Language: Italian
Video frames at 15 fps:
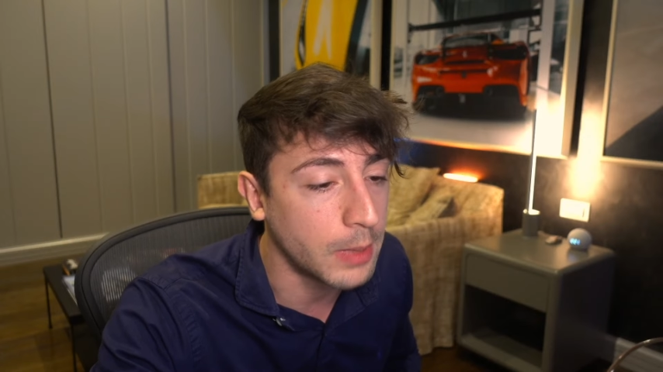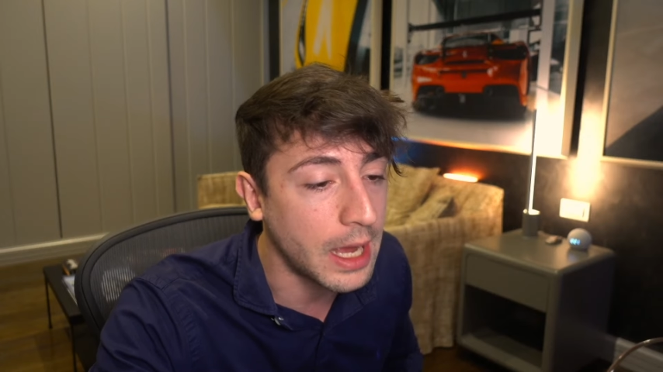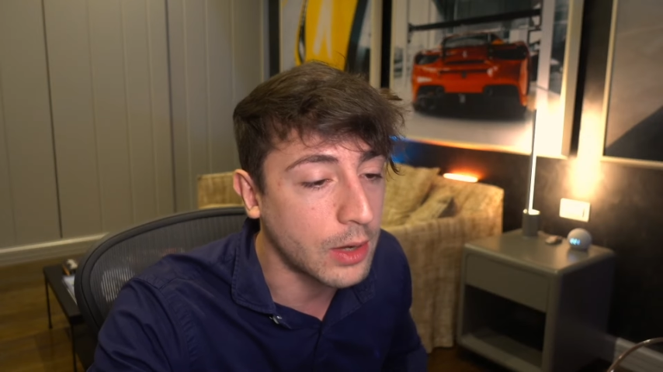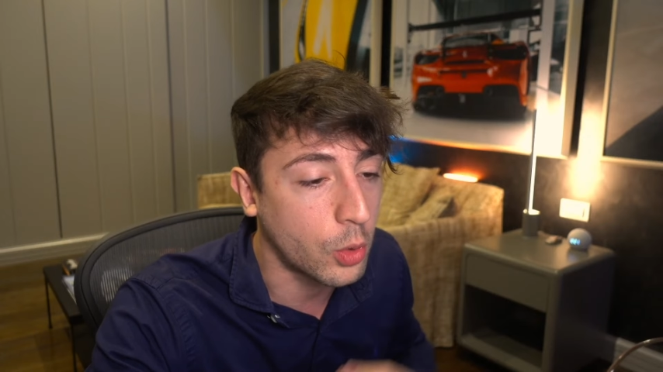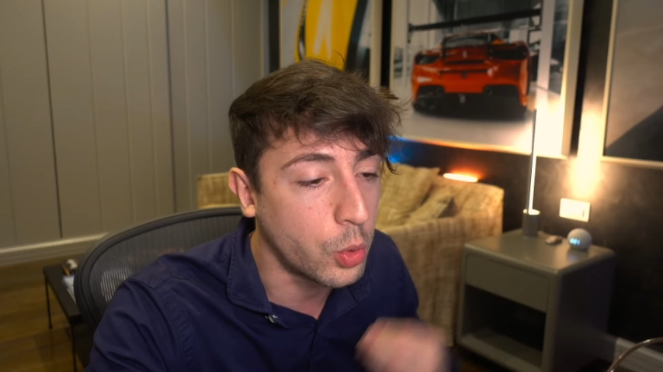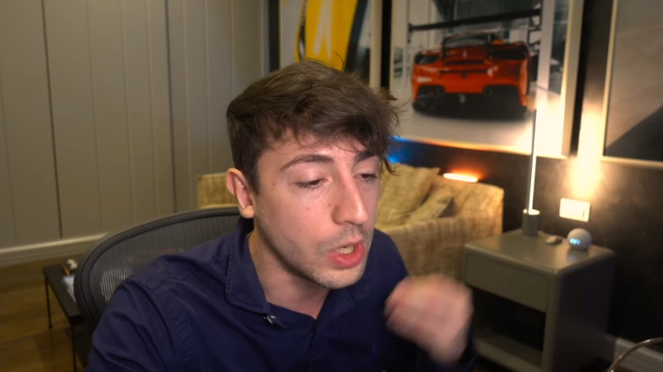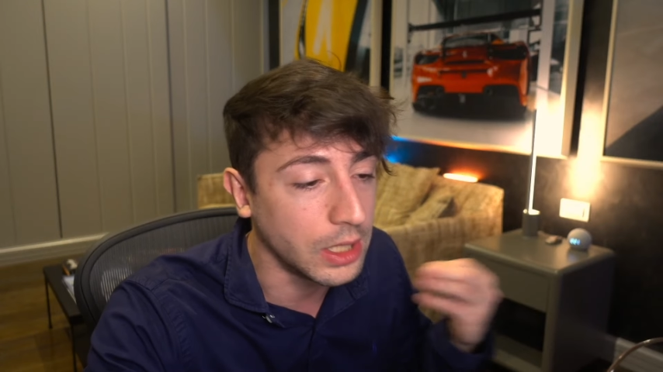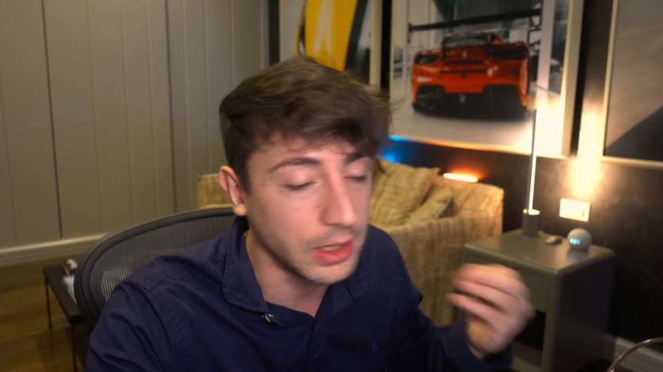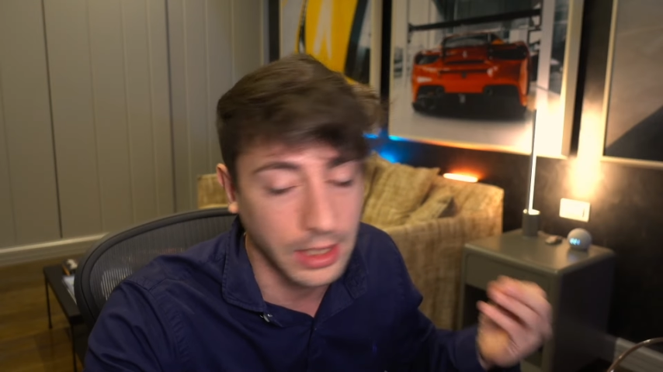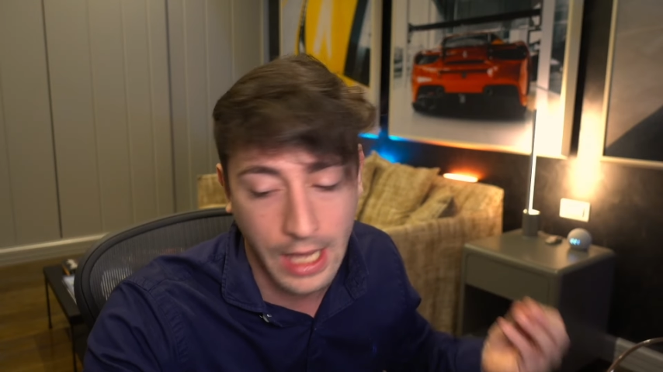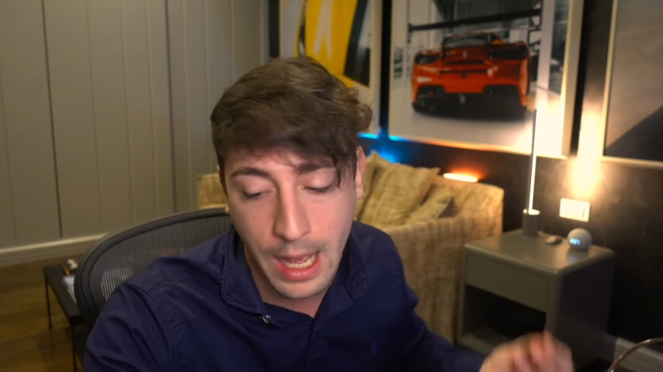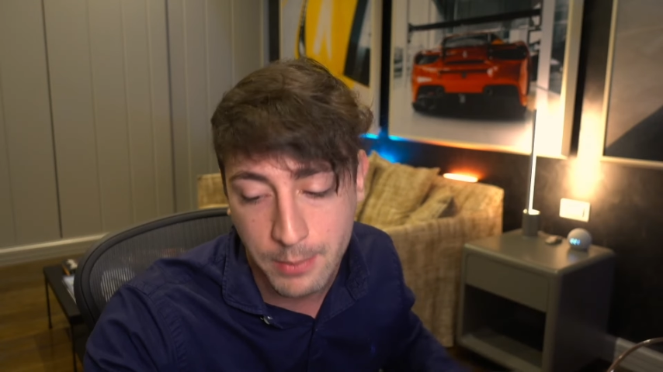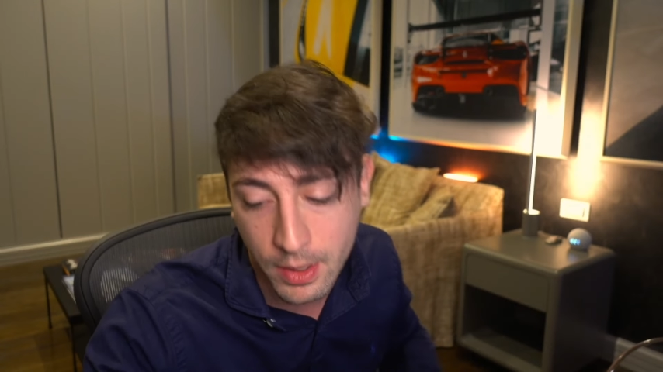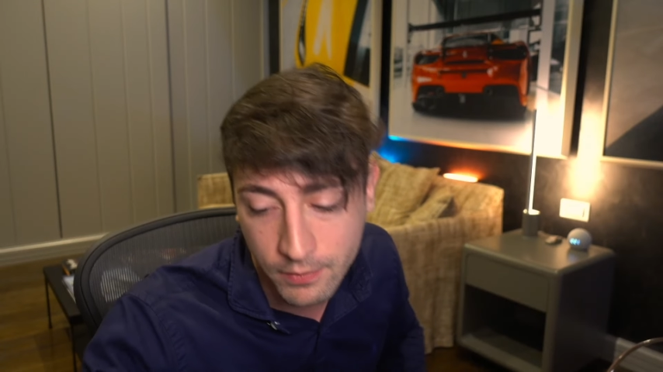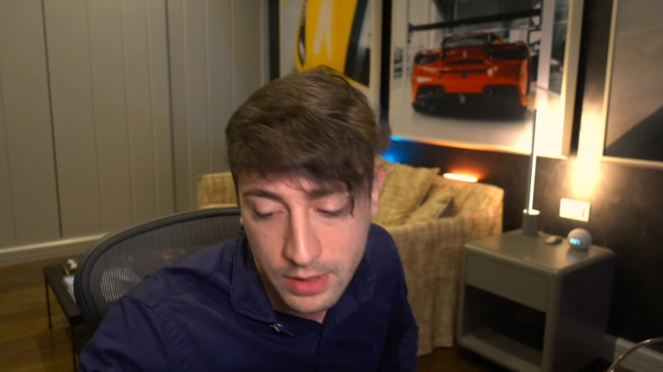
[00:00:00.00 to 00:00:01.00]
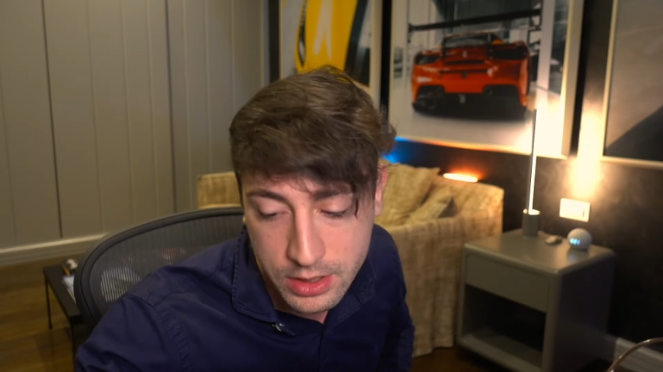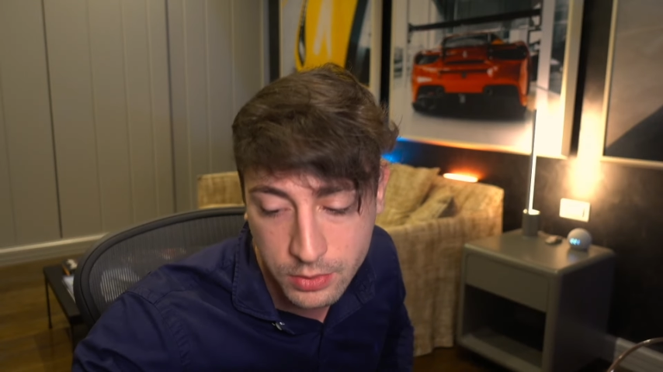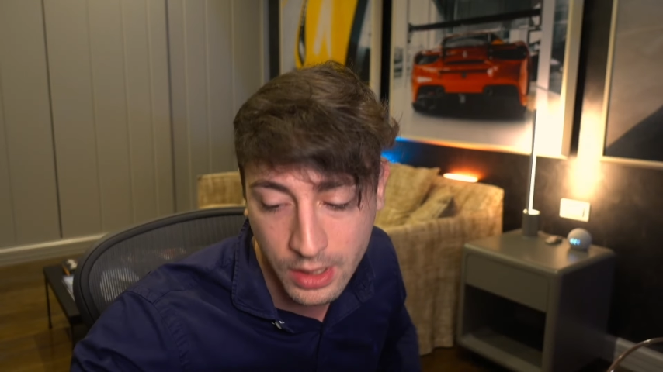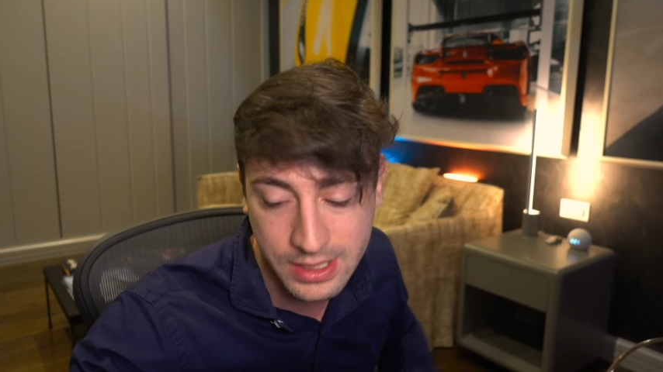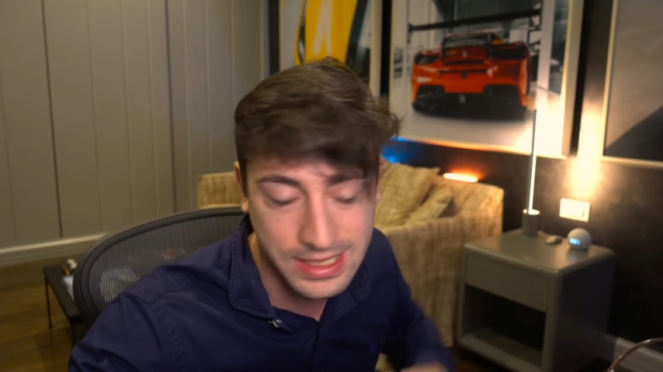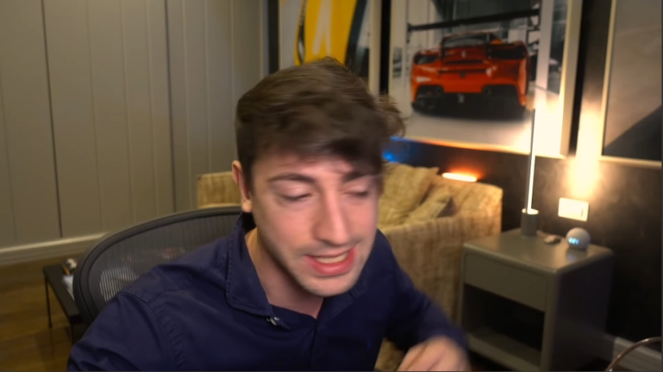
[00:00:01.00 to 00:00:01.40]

me, quindi abbiamo visto una